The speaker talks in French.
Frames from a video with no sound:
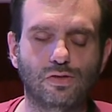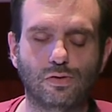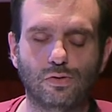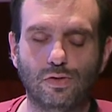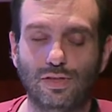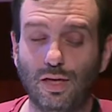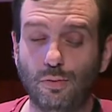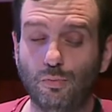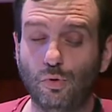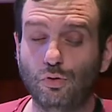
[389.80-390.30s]

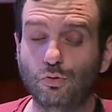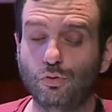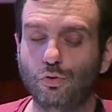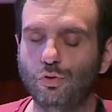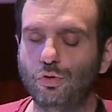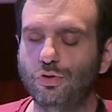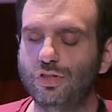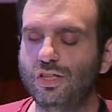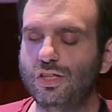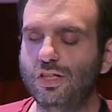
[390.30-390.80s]
la banque de
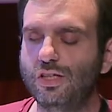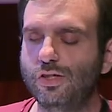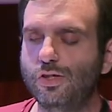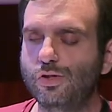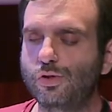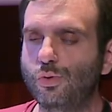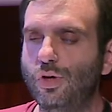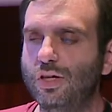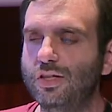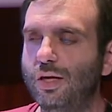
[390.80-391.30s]
données de
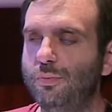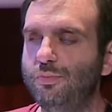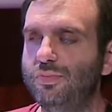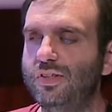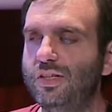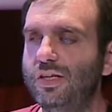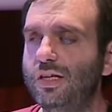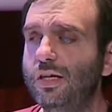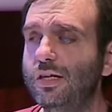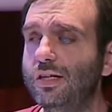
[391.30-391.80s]
l'édition
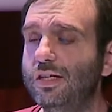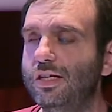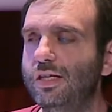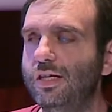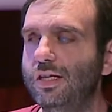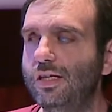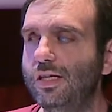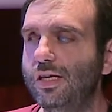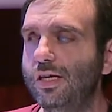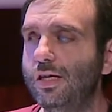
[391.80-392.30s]
adaptée,
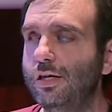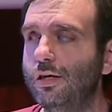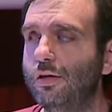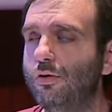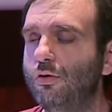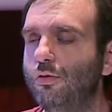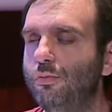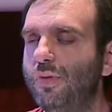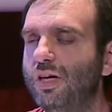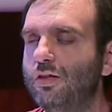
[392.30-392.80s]
qui est
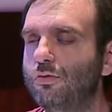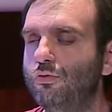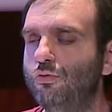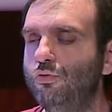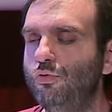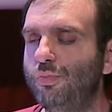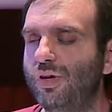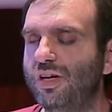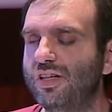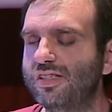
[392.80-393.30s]
euh,
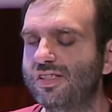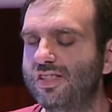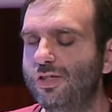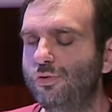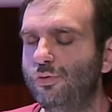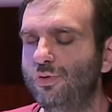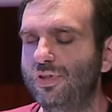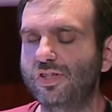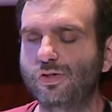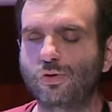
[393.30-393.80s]
maintenue par
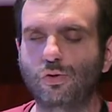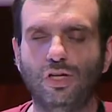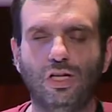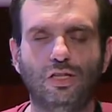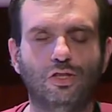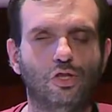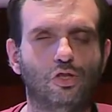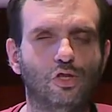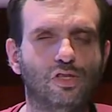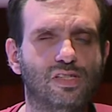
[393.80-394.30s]
l'Institut
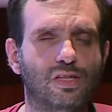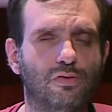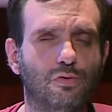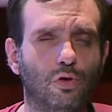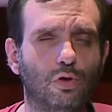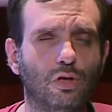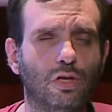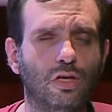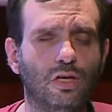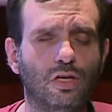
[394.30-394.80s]
national des jeunes
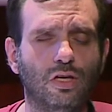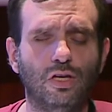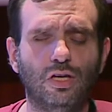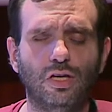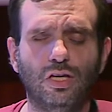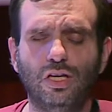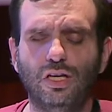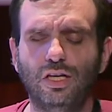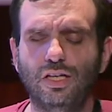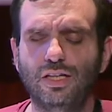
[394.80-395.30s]
aveugles
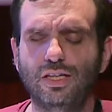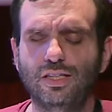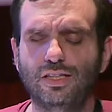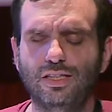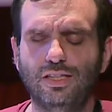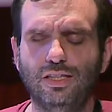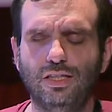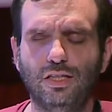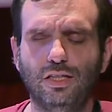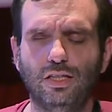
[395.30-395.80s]
et
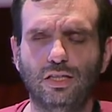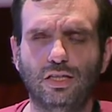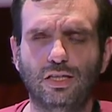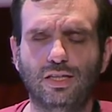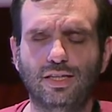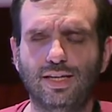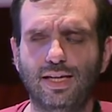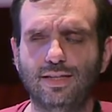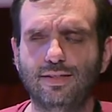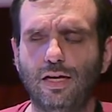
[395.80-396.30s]
qui
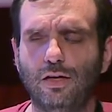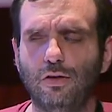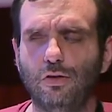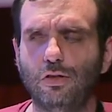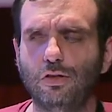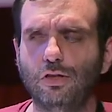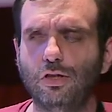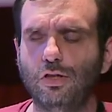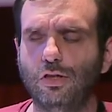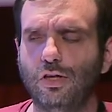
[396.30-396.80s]

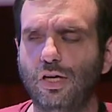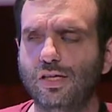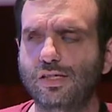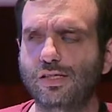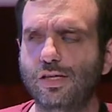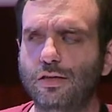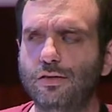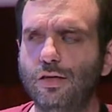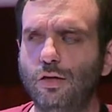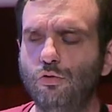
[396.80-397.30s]
catalogue un
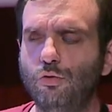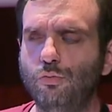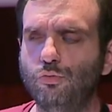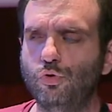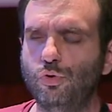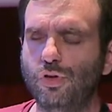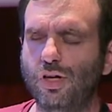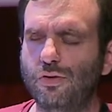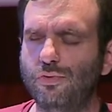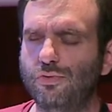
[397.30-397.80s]
certain nombre
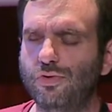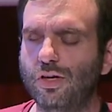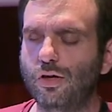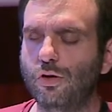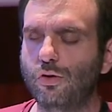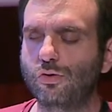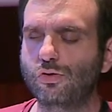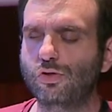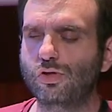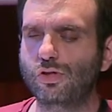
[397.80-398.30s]
de
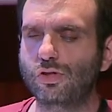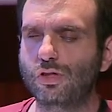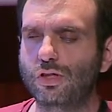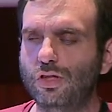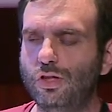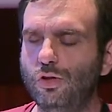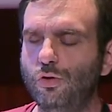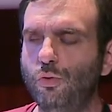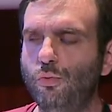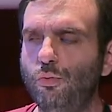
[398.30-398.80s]
références
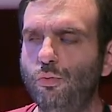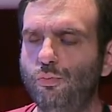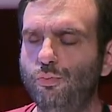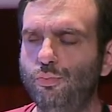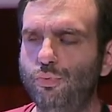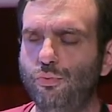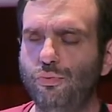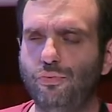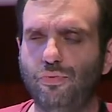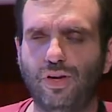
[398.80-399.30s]
qui ont
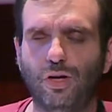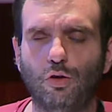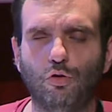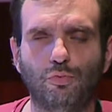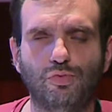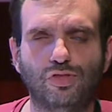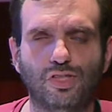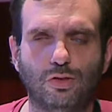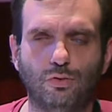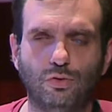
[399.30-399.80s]
pu faire
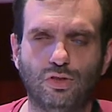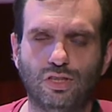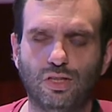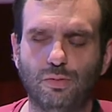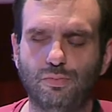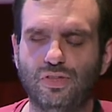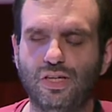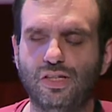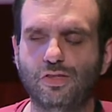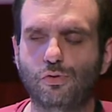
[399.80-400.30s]
l'objet d'une
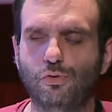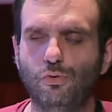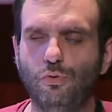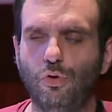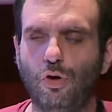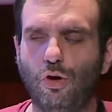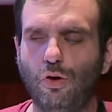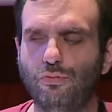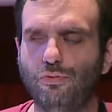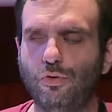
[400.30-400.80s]

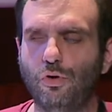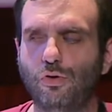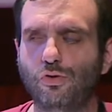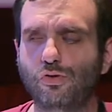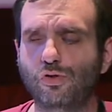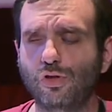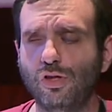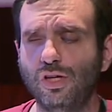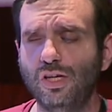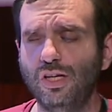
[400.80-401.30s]
adaptation en
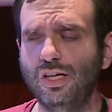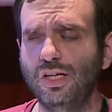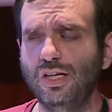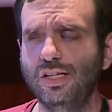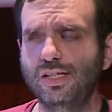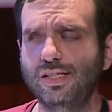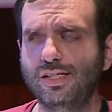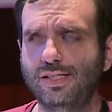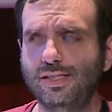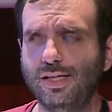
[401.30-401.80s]
France.
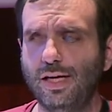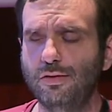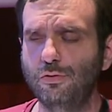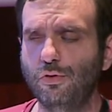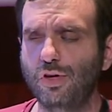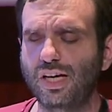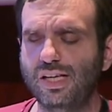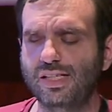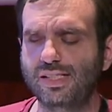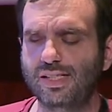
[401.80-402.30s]
Ça ne
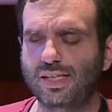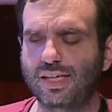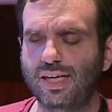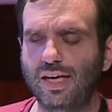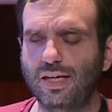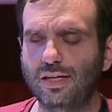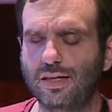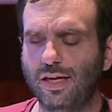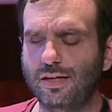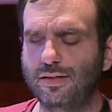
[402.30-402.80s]
reste
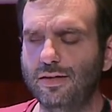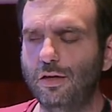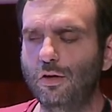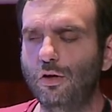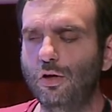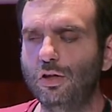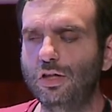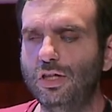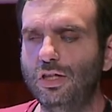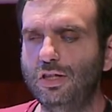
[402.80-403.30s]
qu'un
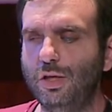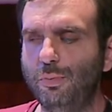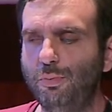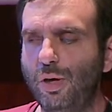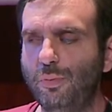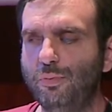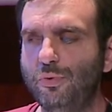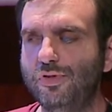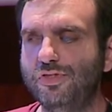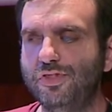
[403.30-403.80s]
catalogue, il n'est
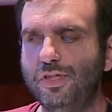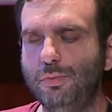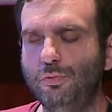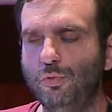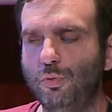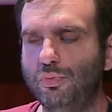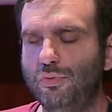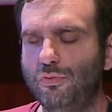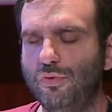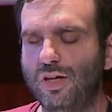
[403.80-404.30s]
pas possible
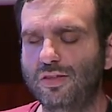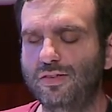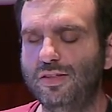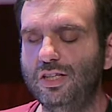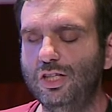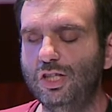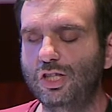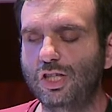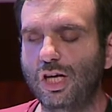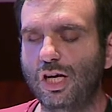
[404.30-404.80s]
de pouvoir
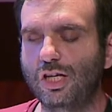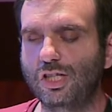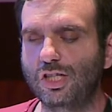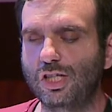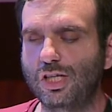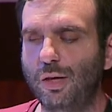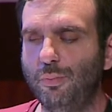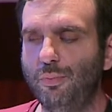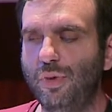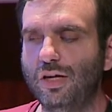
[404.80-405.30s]

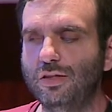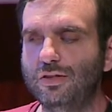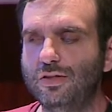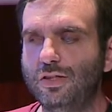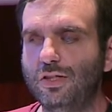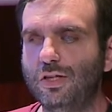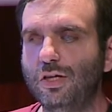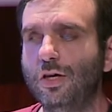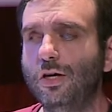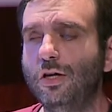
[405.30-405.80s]
télécharger à
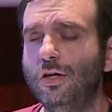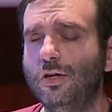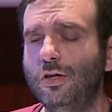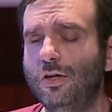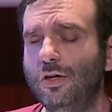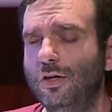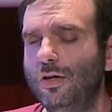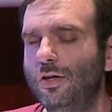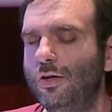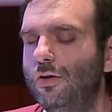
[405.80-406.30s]
partir
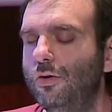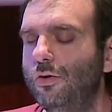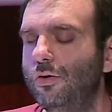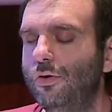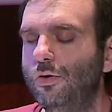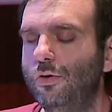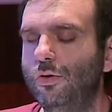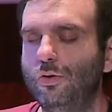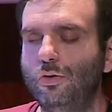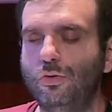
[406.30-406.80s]

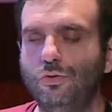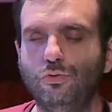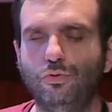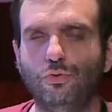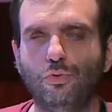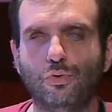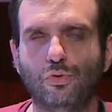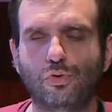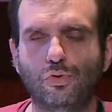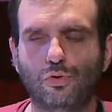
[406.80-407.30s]
euh,
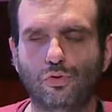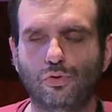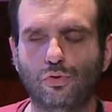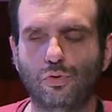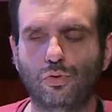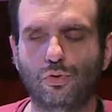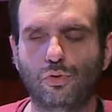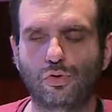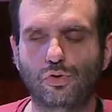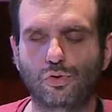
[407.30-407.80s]
de
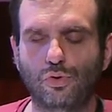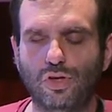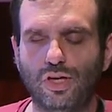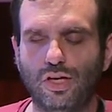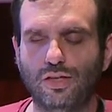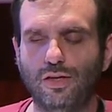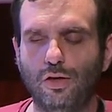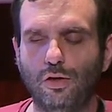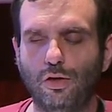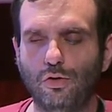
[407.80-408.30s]
ce,
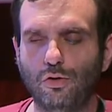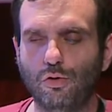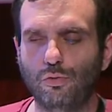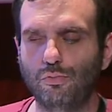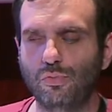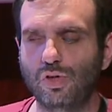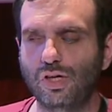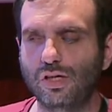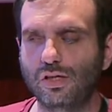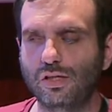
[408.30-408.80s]
catalogue,
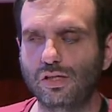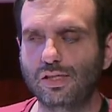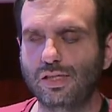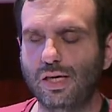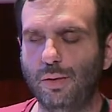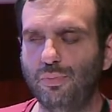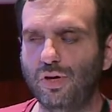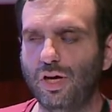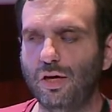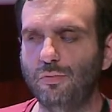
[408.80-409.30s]
mais
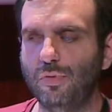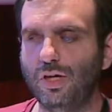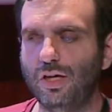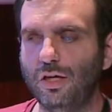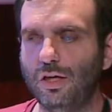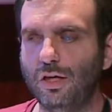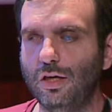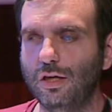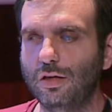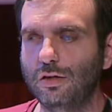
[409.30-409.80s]
ça
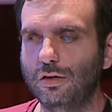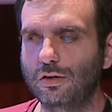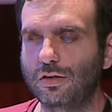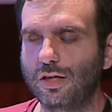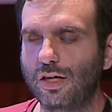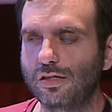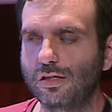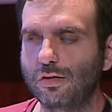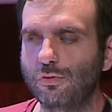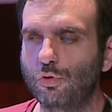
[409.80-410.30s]
permet
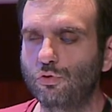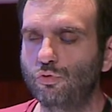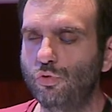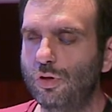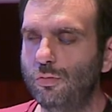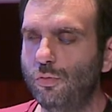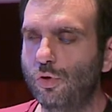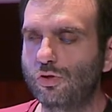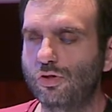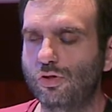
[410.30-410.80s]
très
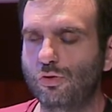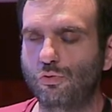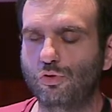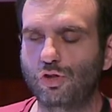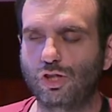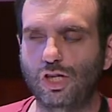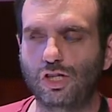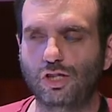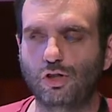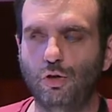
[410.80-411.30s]
éventuellement, si on
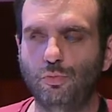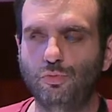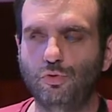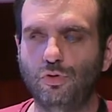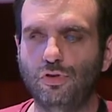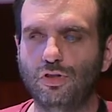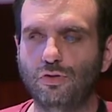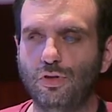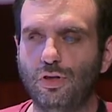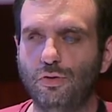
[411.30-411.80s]
cherche à
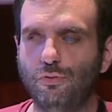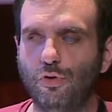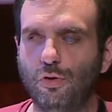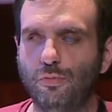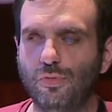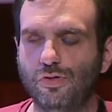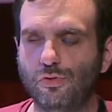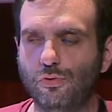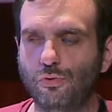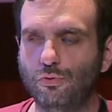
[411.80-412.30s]
obtenir de
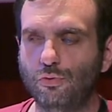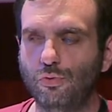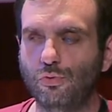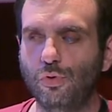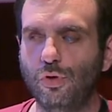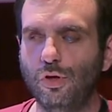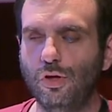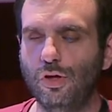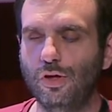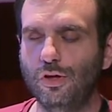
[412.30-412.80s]
l'information,
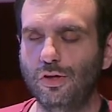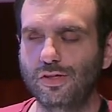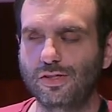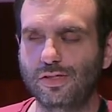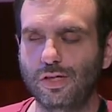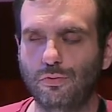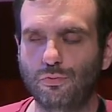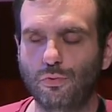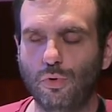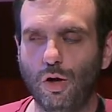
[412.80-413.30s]
de
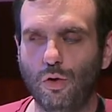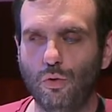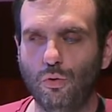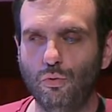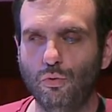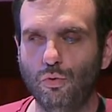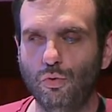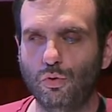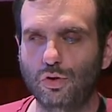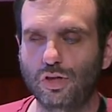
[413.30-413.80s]
savoir
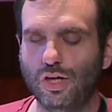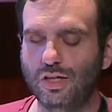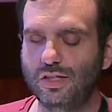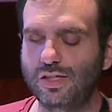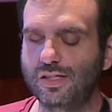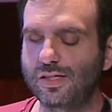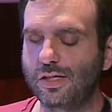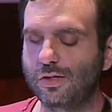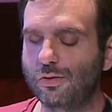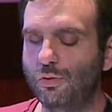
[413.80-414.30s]
où
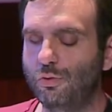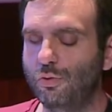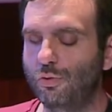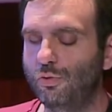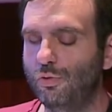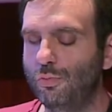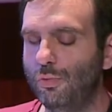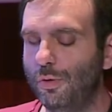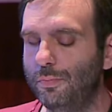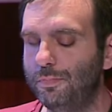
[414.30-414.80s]
localiser ce
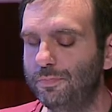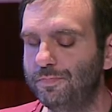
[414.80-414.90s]
document.